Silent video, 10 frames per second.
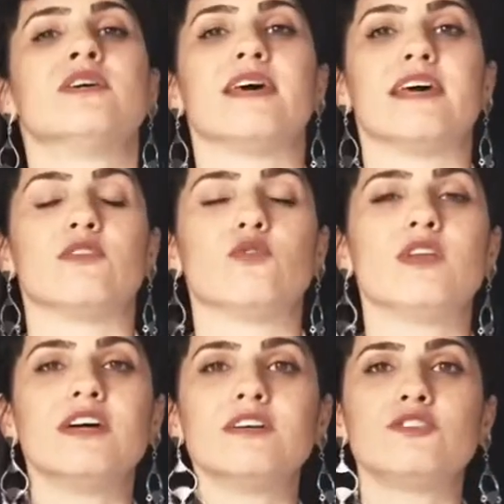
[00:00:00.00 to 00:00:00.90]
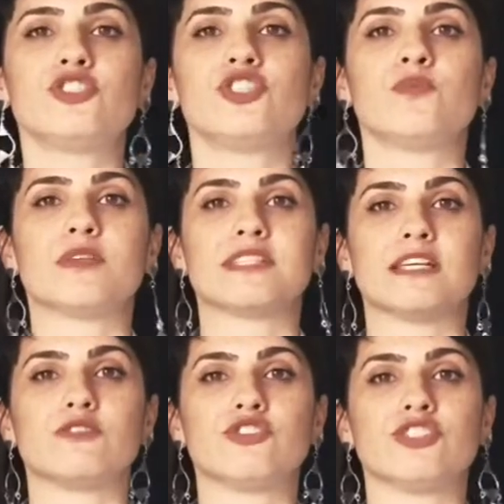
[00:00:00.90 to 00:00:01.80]
É, durante o
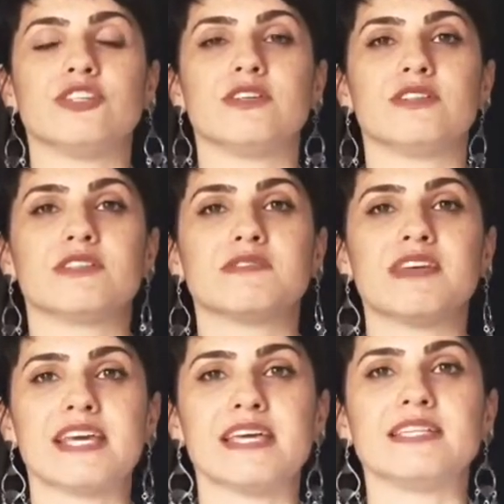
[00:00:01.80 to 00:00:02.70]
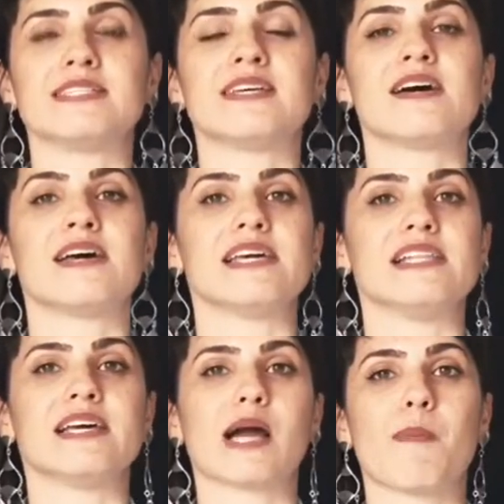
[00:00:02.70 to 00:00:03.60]
processo de transferência,
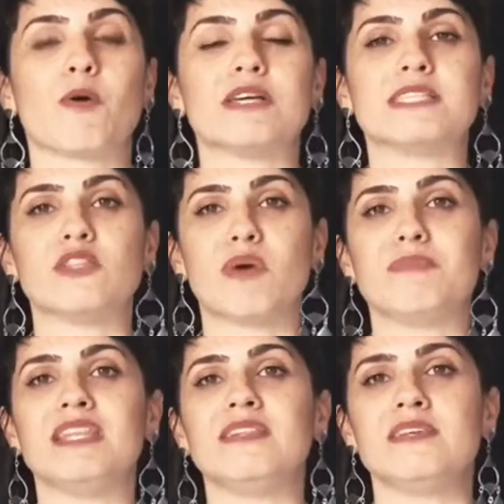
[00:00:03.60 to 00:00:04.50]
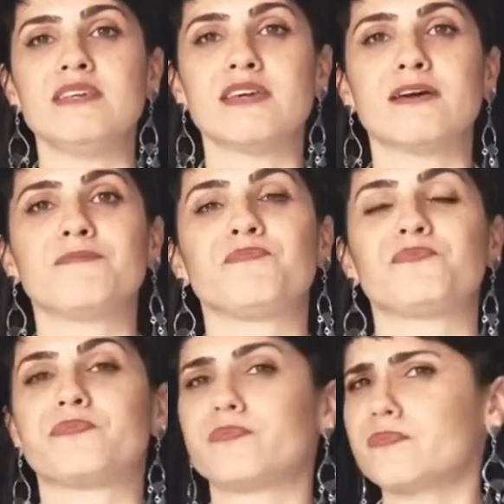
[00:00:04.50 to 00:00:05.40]
ele acaba conhecendo uma menininha
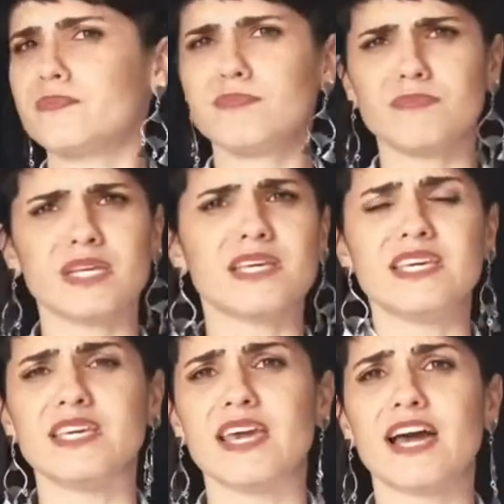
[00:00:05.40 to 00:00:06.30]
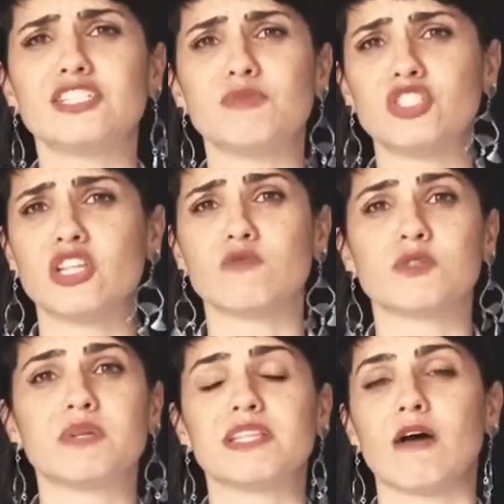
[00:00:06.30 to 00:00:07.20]
que é admitida no
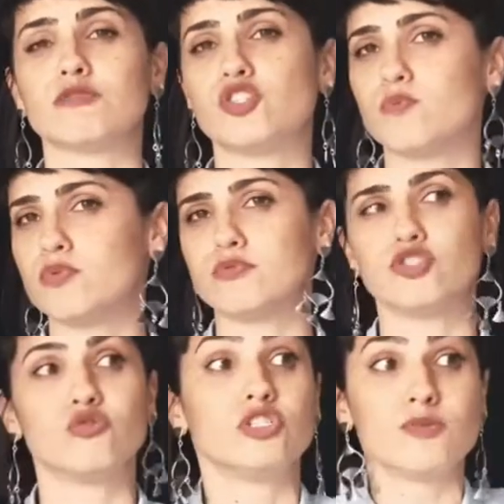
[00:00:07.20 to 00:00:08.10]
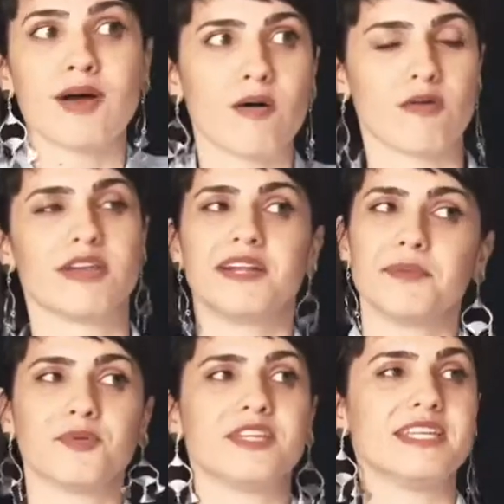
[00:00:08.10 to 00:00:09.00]
hospital, tipo, de última hora. Ela
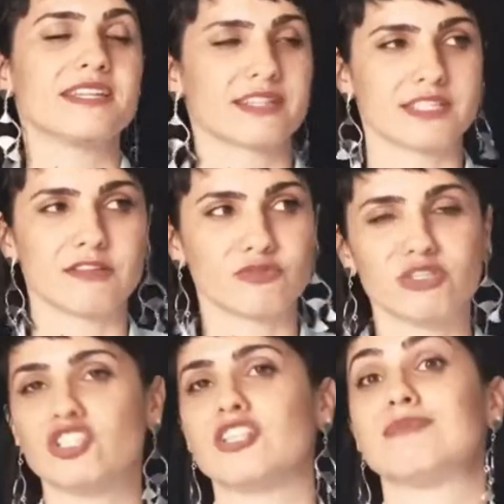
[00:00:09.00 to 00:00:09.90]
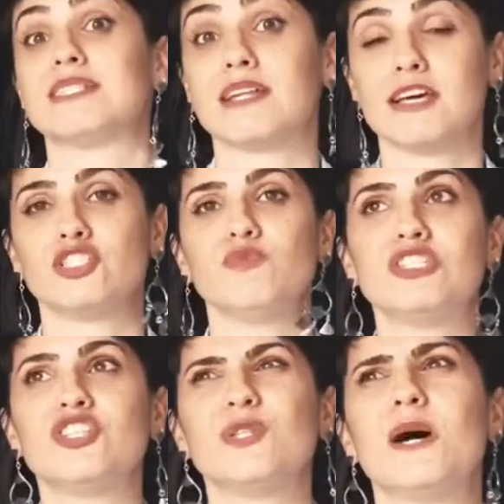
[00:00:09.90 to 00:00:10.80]
não poderia estar tá sendo admitida, mas ela é
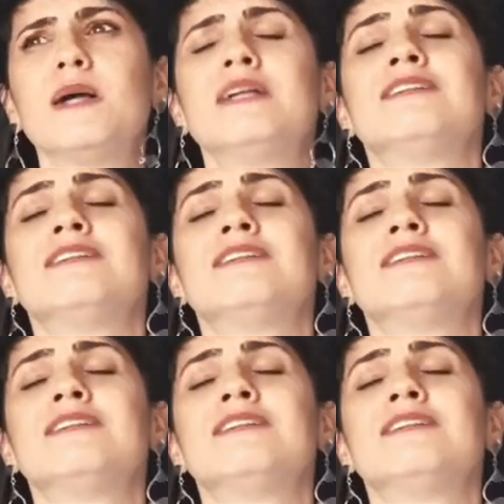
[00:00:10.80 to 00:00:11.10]
admitida.